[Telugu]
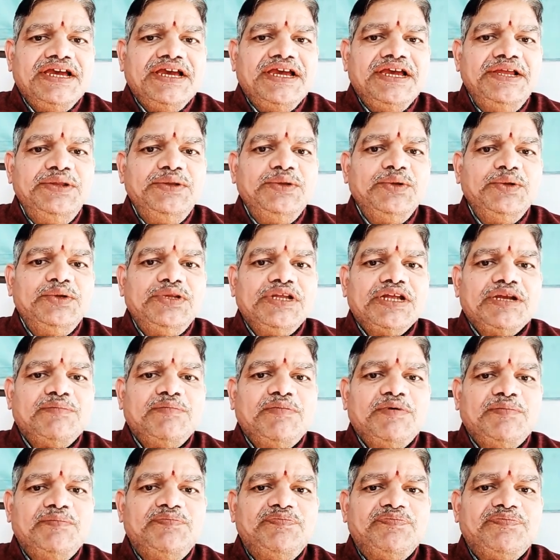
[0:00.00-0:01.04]
హిందూ
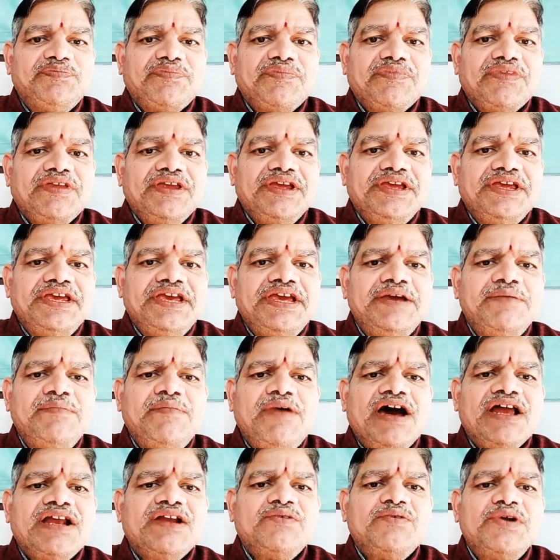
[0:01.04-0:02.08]
ధర్మం ఏ
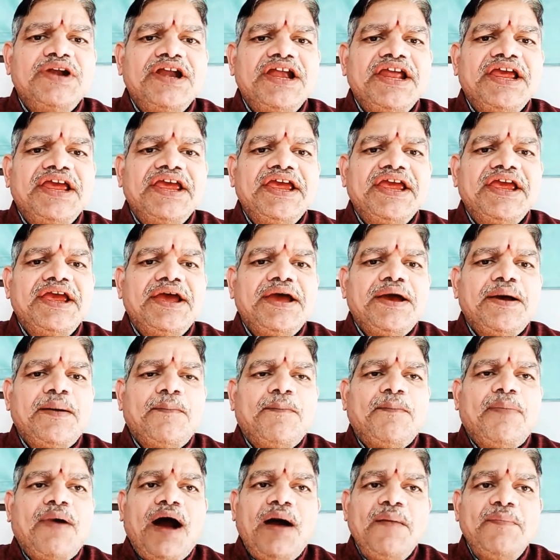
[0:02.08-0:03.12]
మానవుణ్ణి
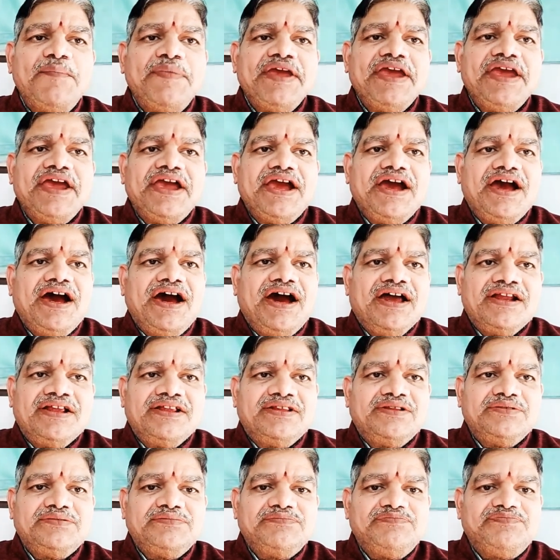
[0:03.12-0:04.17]
పాపి
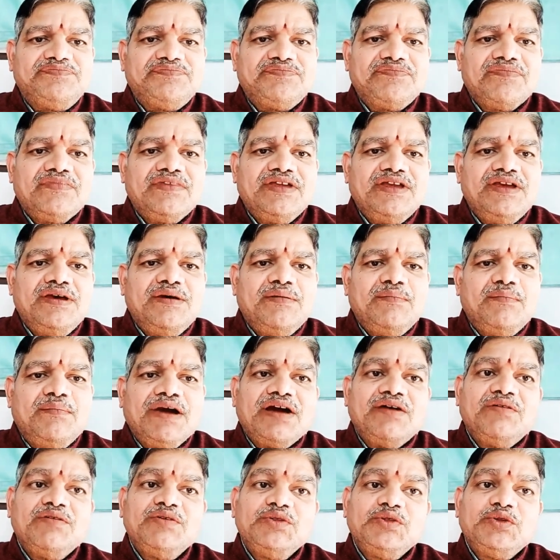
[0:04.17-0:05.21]
అనదు
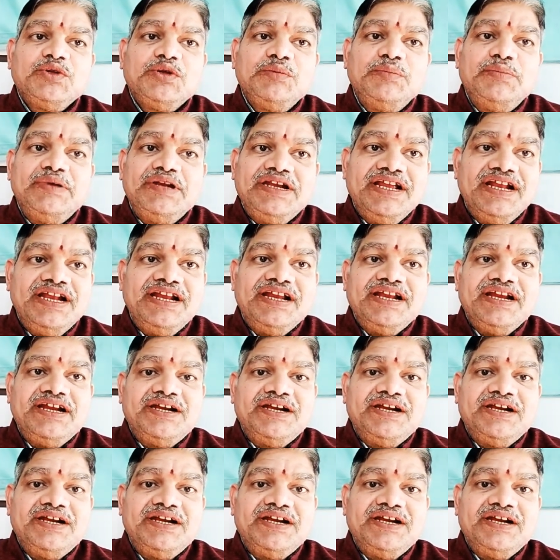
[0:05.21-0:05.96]
భగవంతుడి బిడ్డలని